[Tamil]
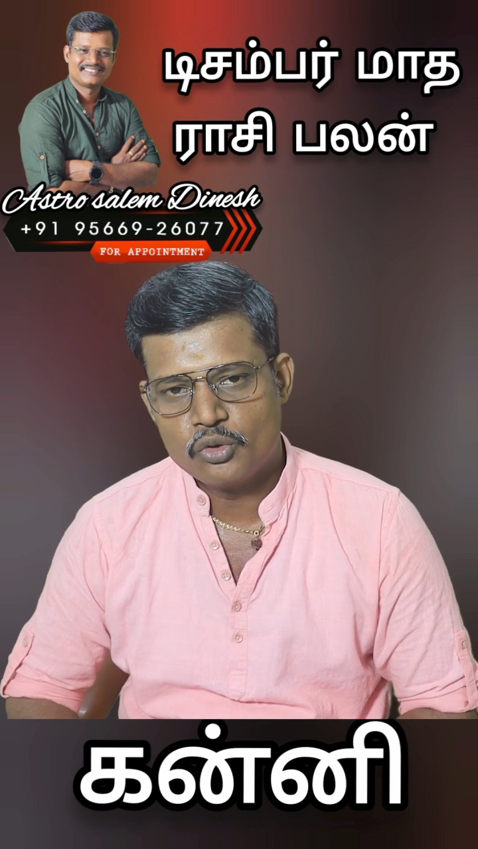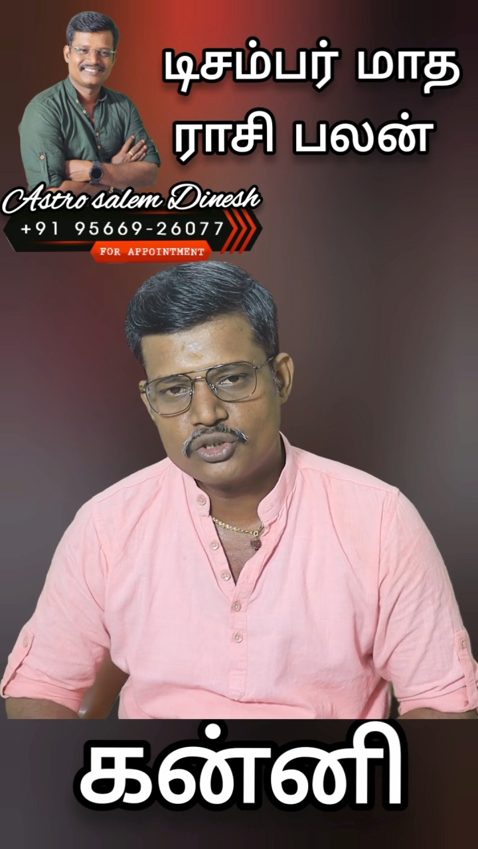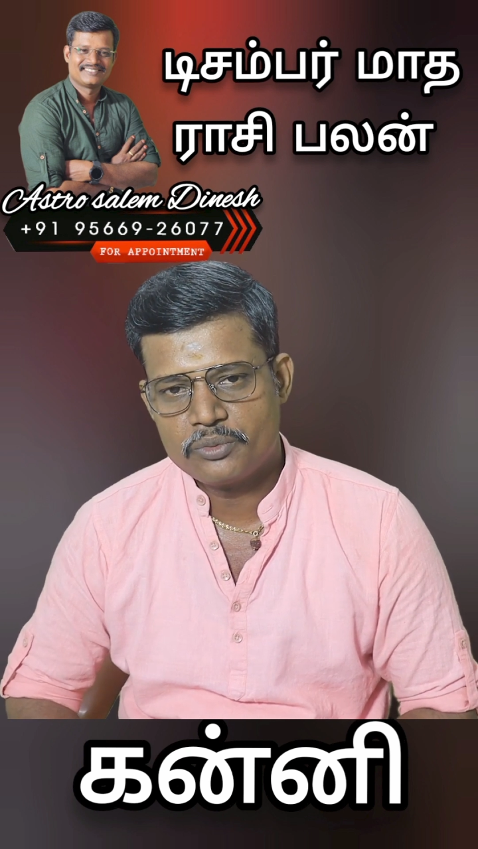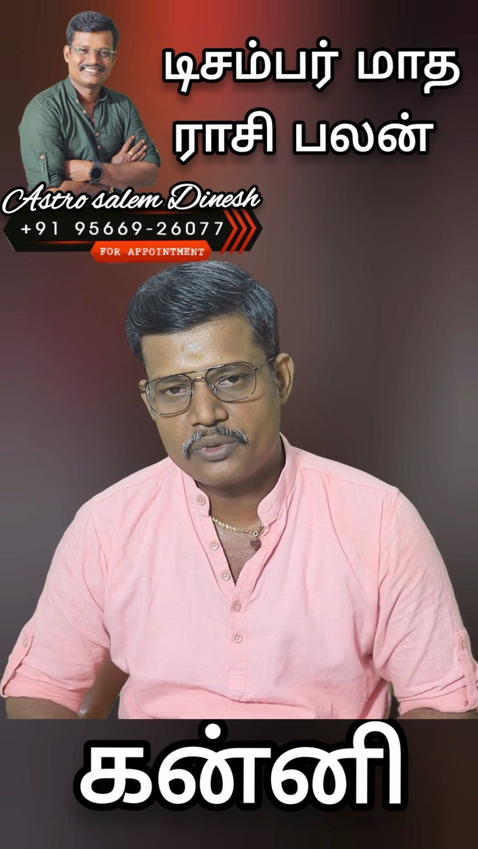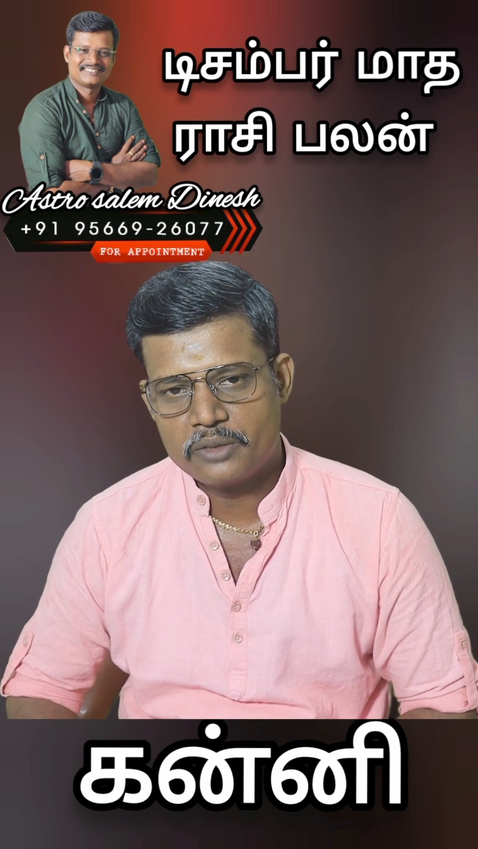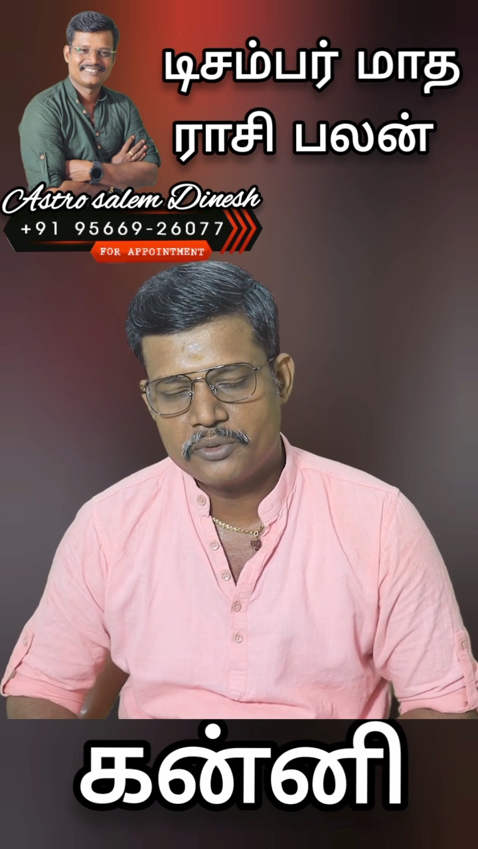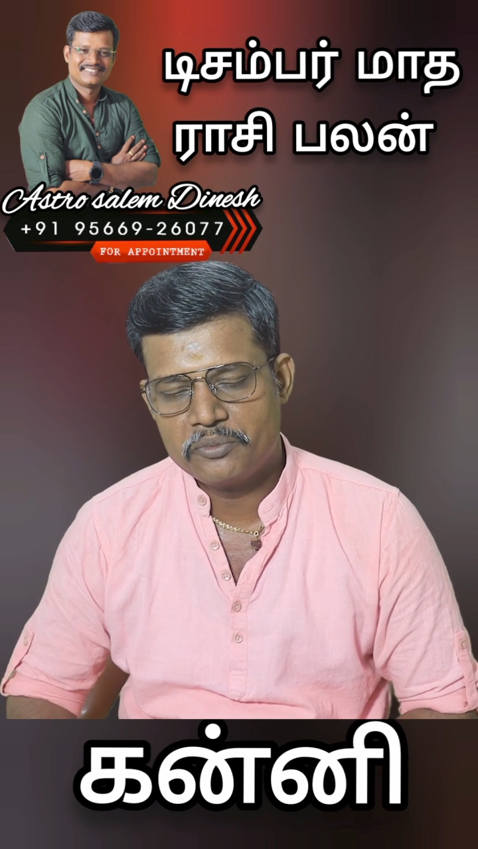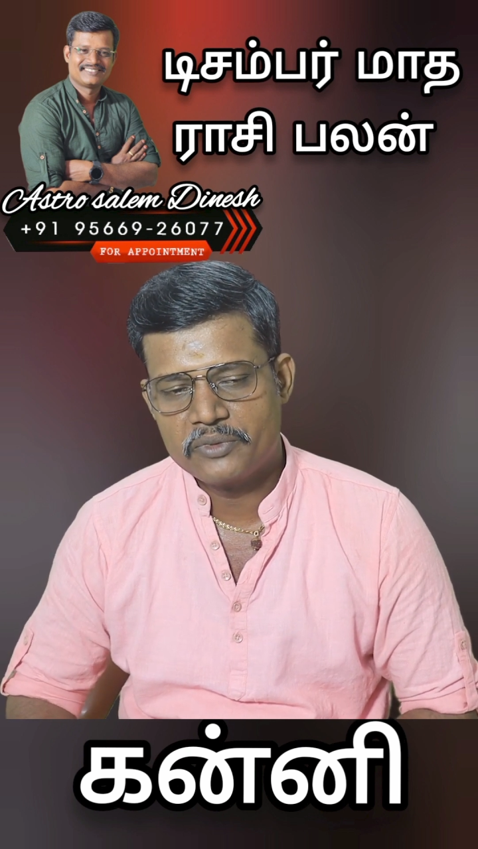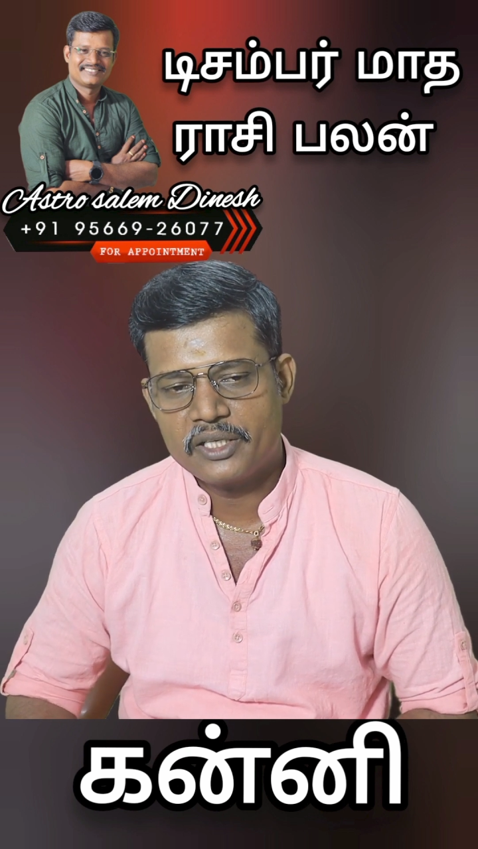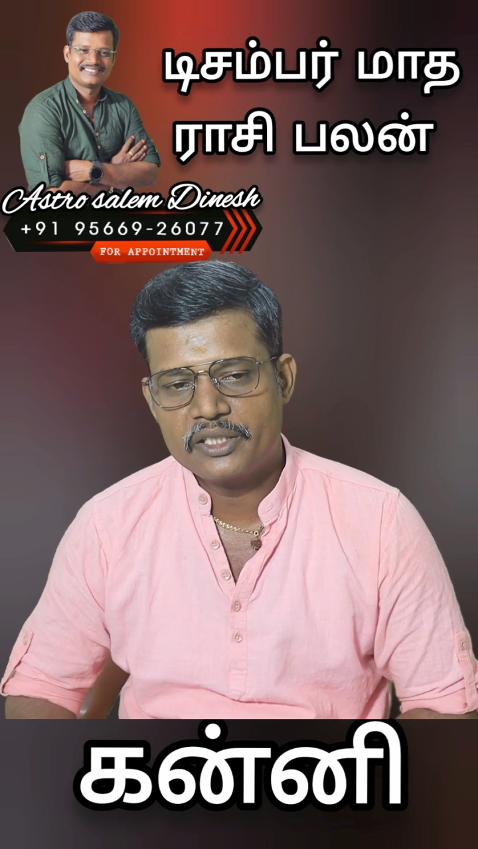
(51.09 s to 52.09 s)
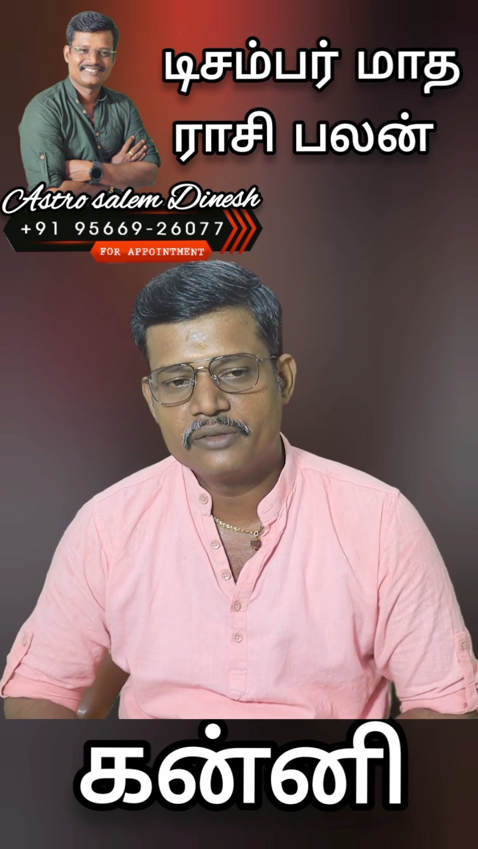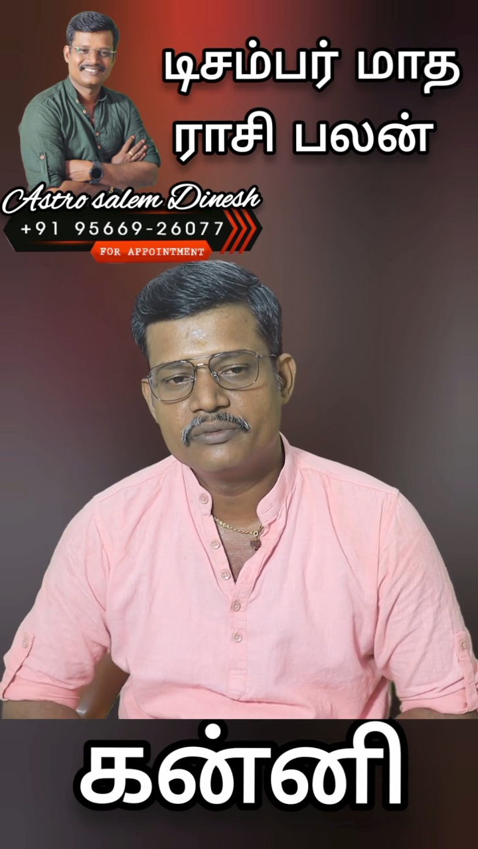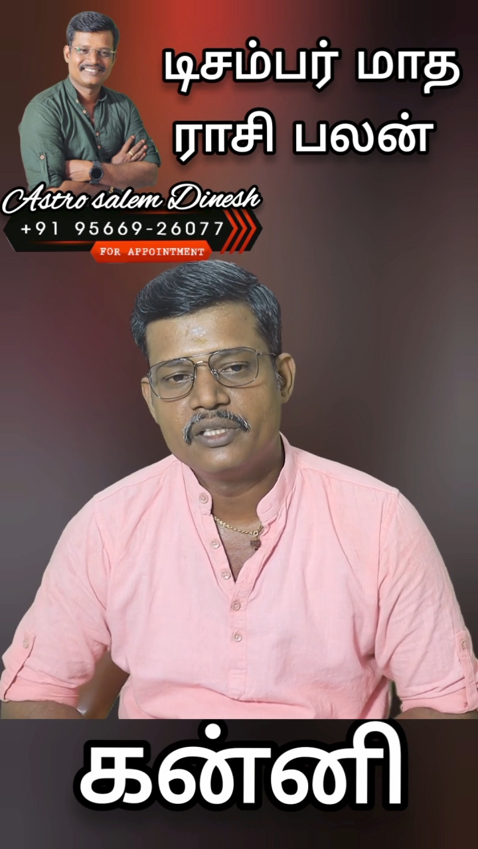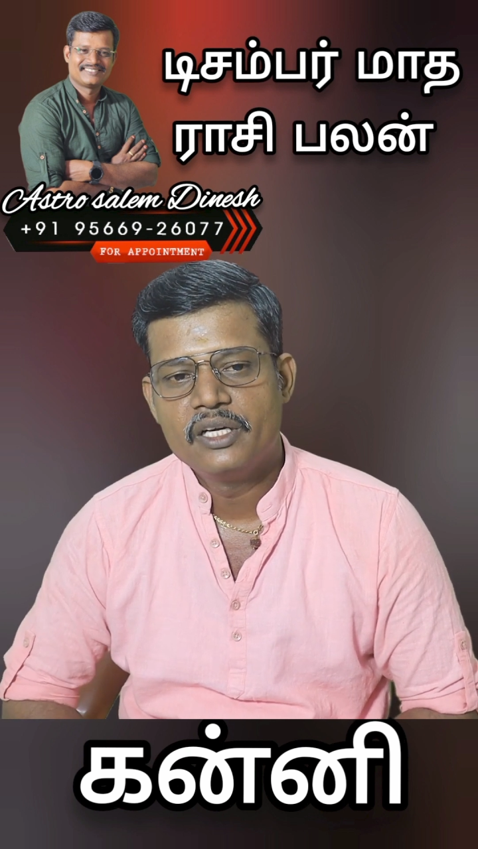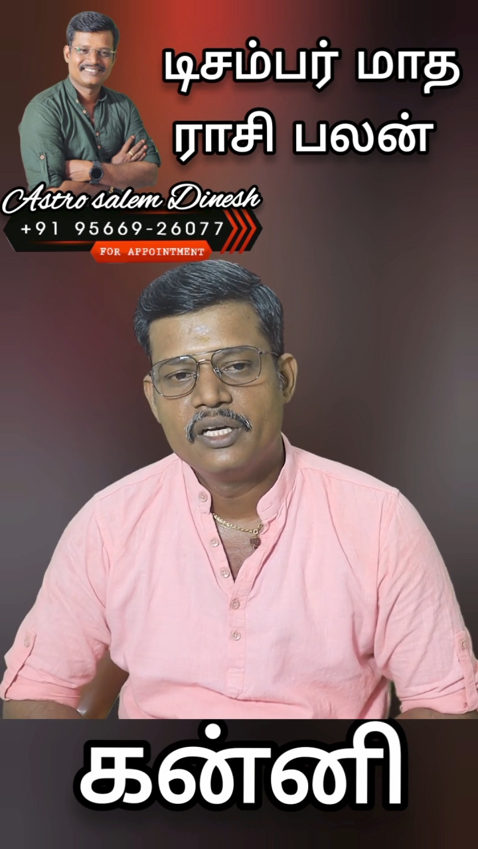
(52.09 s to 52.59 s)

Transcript: மோட்ச பிராப்தம் கிடைக்கும்